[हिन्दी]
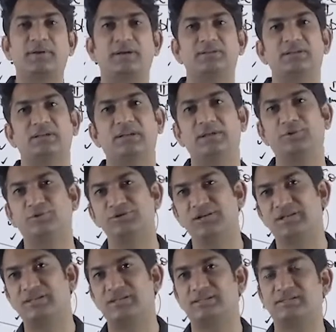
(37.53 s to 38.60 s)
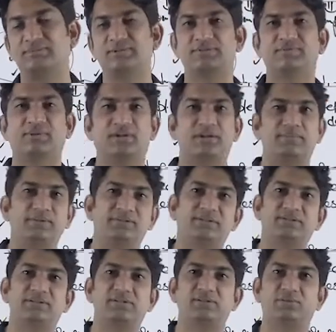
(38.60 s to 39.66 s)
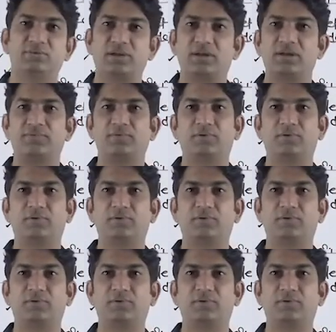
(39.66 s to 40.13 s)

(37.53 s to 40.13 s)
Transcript: कैसे लीक हो जाते हैं एस वगैरह मैसेजेज और ये